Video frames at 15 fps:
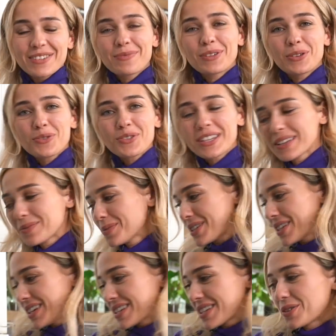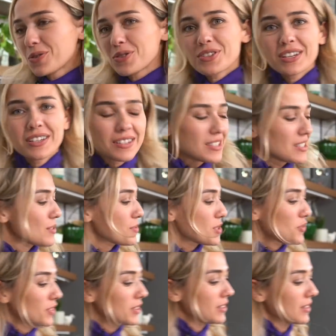Şimdi 170 derecede önceden ısıtılmış
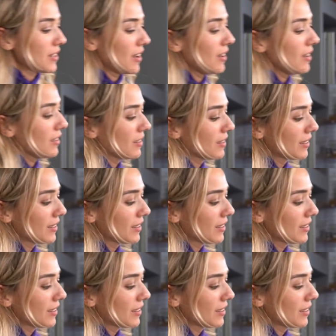fırında